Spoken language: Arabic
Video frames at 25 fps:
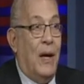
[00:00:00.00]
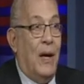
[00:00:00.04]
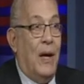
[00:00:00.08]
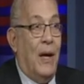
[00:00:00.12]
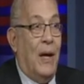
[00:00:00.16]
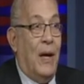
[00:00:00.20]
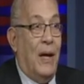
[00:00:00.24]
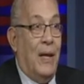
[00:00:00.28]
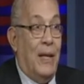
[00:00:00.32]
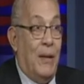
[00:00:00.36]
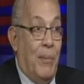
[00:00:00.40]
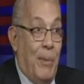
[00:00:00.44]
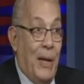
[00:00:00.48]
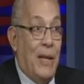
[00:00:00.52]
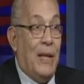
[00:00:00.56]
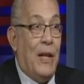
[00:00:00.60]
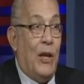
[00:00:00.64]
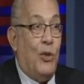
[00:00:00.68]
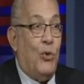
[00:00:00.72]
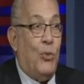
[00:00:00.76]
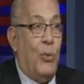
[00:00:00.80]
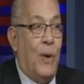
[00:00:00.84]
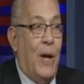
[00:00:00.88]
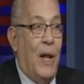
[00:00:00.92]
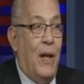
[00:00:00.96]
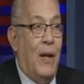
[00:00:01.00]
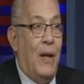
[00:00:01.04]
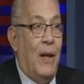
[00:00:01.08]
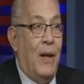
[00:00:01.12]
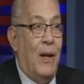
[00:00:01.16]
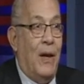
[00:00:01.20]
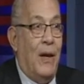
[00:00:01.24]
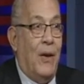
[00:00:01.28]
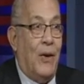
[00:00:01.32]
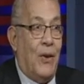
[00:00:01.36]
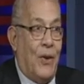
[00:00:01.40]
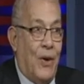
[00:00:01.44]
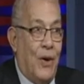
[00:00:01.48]
اندبندنت ويل well
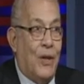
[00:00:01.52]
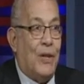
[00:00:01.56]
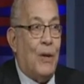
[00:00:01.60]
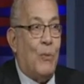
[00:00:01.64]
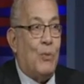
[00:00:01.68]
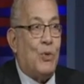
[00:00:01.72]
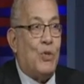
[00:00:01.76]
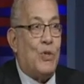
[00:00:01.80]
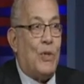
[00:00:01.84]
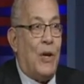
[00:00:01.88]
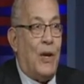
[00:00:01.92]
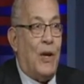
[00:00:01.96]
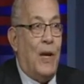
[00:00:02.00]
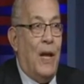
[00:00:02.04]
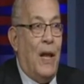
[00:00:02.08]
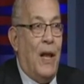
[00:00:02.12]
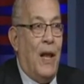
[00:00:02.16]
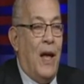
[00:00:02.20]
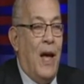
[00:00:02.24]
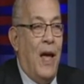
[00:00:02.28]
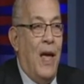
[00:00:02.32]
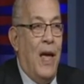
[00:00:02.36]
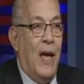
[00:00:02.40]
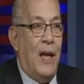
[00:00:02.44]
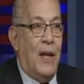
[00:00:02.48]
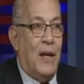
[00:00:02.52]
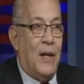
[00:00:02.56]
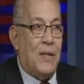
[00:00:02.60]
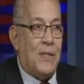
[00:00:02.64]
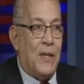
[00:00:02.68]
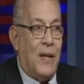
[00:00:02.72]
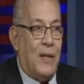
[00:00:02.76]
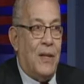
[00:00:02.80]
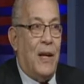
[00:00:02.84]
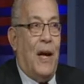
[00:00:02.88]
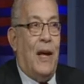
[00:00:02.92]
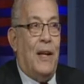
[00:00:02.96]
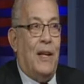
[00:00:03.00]
اراده مستقله
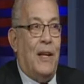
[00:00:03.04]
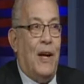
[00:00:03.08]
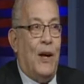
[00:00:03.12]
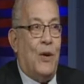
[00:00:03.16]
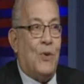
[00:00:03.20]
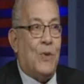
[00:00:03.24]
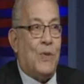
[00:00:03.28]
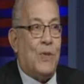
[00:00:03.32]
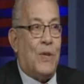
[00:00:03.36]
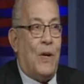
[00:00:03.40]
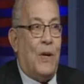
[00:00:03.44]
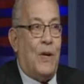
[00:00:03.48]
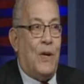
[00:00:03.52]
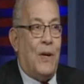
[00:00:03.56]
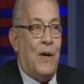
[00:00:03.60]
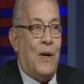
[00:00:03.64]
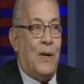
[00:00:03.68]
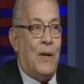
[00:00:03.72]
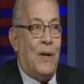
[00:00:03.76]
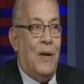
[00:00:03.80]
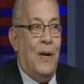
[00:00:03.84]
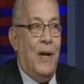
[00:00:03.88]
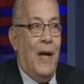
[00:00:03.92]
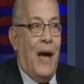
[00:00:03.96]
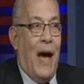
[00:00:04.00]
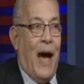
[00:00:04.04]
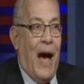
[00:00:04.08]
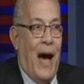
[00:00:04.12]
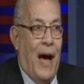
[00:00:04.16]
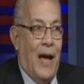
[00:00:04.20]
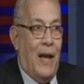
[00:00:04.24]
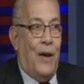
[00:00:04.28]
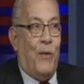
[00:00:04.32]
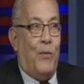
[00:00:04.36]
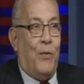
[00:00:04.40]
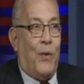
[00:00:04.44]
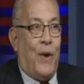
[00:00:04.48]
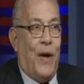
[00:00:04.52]
يستطيع ان ياخذ قرار
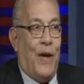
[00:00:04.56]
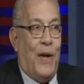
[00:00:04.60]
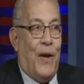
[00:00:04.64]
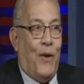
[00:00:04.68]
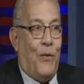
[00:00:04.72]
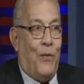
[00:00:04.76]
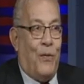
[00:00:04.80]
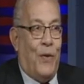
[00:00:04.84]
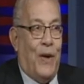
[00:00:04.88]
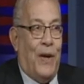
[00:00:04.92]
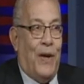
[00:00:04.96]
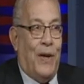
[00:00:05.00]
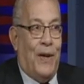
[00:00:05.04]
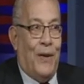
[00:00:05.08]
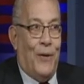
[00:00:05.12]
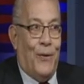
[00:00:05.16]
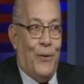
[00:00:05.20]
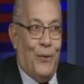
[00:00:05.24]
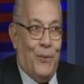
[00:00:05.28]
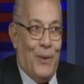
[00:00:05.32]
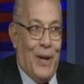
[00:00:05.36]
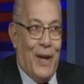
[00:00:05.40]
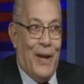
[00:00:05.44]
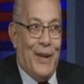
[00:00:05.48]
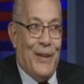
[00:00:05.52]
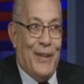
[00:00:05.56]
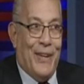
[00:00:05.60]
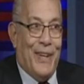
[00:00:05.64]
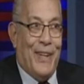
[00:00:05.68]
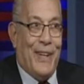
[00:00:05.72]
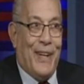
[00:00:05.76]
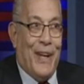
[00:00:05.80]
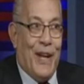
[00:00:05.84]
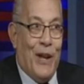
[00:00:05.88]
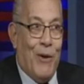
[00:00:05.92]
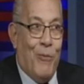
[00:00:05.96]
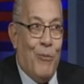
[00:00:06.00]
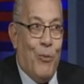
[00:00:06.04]
عارف رايح فين خد بال حضرتك
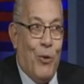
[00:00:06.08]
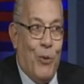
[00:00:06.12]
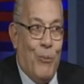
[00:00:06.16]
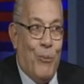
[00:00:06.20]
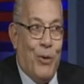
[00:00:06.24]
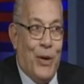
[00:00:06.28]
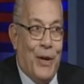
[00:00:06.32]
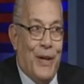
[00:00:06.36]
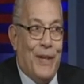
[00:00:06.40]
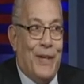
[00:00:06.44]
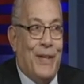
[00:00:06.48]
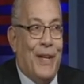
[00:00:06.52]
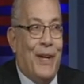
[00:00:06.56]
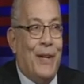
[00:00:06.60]
كلام مهم جدا